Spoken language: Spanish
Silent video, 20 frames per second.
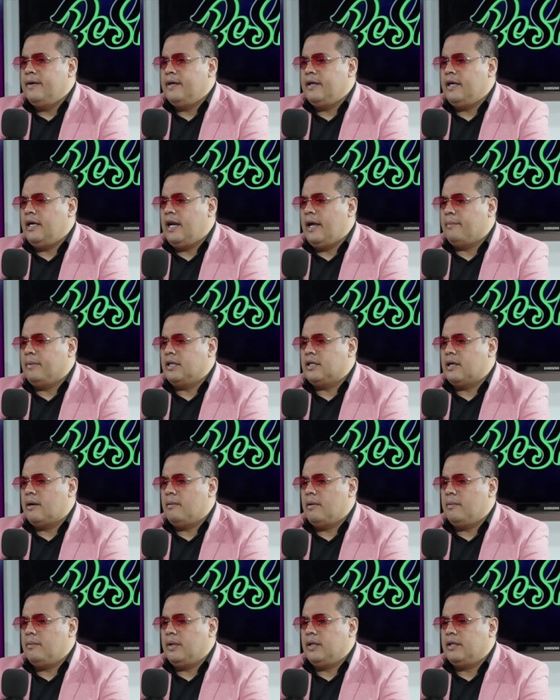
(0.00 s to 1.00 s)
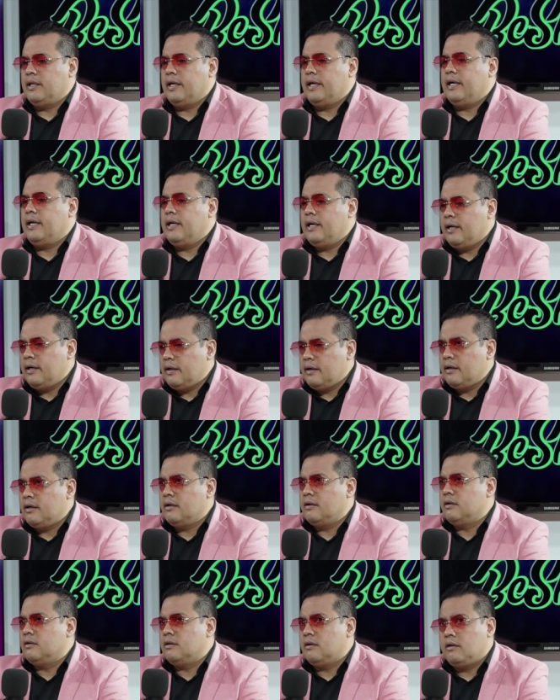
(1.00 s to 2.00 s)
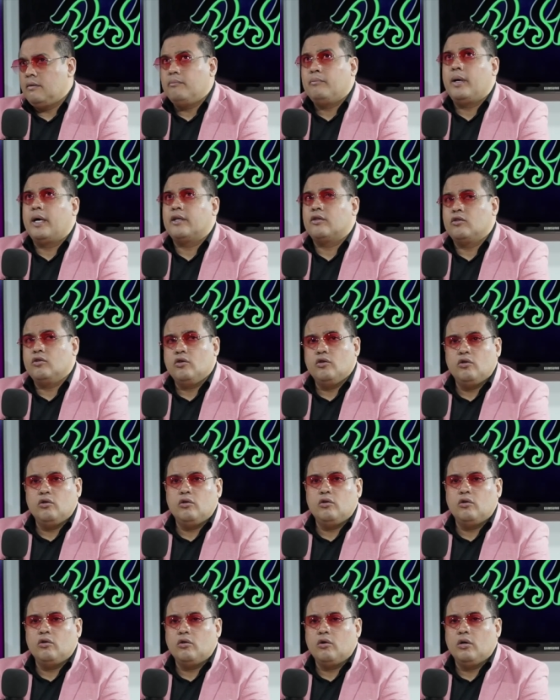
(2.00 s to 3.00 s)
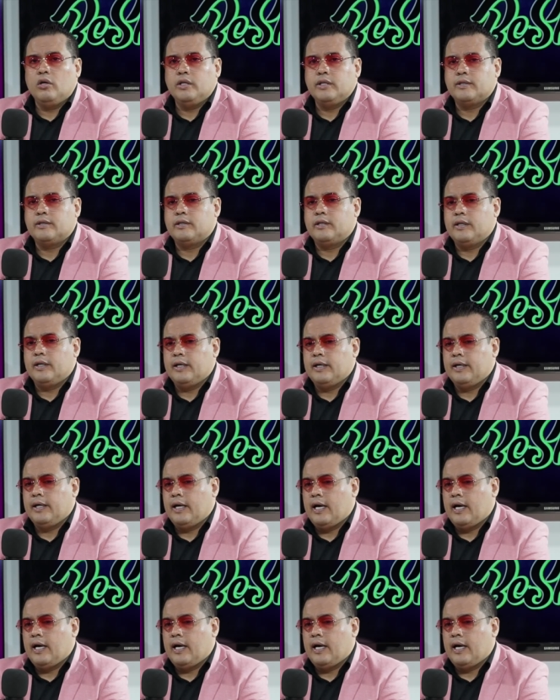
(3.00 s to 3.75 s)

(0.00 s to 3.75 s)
Y lamentablemente él partió este,